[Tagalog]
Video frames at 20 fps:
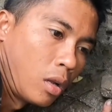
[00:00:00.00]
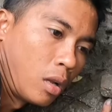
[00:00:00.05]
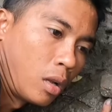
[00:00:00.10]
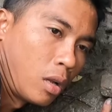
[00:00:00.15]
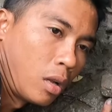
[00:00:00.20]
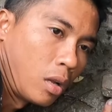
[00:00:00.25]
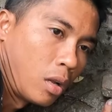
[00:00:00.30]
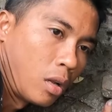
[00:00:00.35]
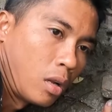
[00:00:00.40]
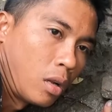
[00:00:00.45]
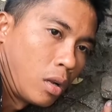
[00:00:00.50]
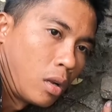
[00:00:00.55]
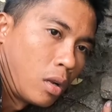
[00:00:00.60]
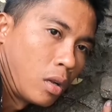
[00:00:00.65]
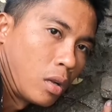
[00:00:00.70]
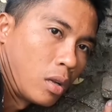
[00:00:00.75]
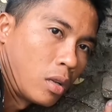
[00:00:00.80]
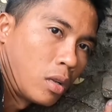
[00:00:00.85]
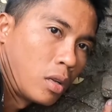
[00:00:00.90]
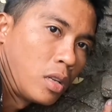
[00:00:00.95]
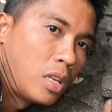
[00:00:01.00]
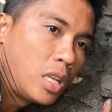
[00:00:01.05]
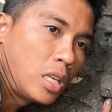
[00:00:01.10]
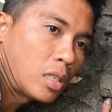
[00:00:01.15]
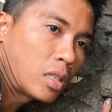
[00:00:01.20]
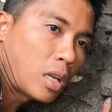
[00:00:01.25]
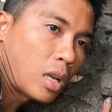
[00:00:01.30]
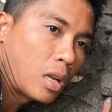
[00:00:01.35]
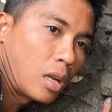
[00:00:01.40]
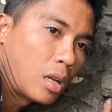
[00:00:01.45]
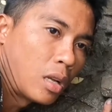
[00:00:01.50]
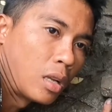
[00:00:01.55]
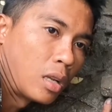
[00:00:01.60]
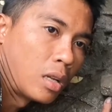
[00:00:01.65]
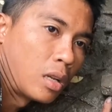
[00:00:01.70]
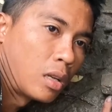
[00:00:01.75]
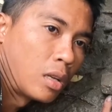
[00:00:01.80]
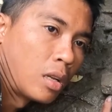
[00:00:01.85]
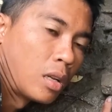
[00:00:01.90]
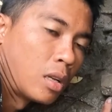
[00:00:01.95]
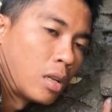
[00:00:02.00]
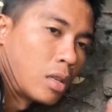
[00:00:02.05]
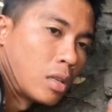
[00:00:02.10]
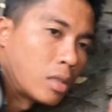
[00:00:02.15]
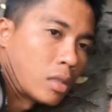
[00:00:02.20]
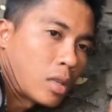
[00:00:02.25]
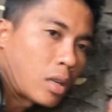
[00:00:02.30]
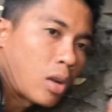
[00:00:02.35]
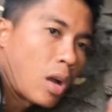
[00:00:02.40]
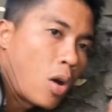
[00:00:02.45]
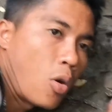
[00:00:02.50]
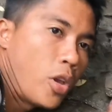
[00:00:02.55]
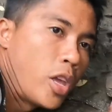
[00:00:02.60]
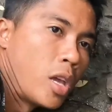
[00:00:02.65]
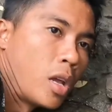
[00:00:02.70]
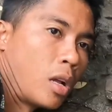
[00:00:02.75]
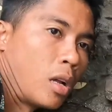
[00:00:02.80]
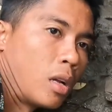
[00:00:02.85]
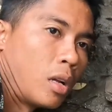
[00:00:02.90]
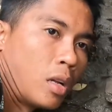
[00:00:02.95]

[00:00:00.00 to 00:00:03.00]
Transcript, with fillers: Kaya pa mo? Di, Ang ikog lang? Sa kahoy.